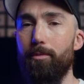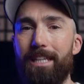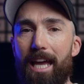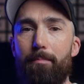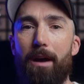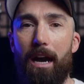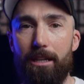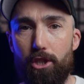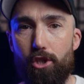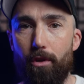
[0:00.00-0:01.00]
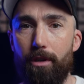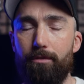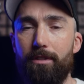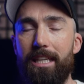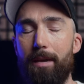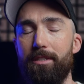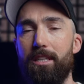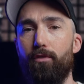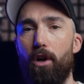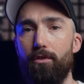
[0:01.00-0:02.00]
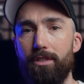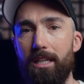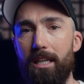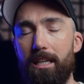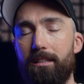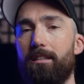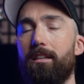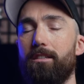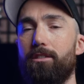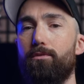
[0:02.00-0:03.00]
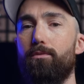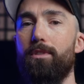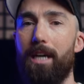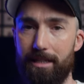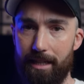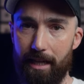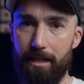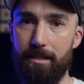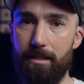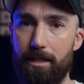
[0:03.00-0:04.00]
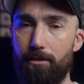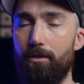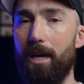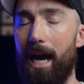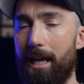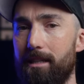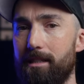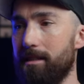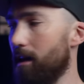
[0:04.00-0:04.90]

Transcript: über die App alles steuern. Und die App ist dafür ausgelegt, dass du nach deiner Registrierung alles